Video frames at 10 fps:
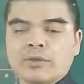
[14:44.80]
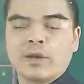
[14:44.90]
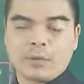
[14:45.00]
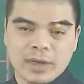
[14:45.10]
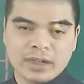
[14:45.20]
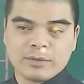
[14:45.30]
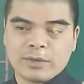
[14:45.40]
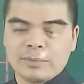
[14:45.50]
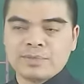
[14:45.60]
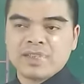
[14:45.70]
khẩu quyết đúng
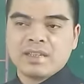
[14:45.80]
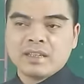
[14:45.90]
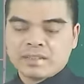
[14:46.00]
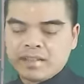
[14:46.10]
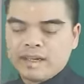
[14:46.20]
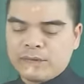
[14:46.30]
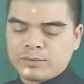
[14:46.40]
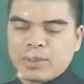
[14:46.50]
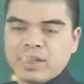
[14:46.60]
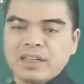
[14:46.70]
không ạ? Chi hợp
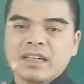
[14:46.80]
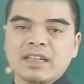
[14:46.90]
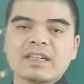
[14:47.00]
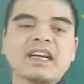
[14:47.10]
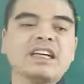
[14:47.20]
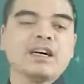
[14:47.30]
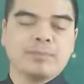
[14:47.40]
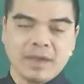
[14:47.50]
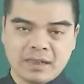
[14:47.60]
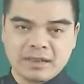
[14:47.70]
tuyến niên can hợp
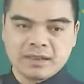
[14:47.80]
mệnh,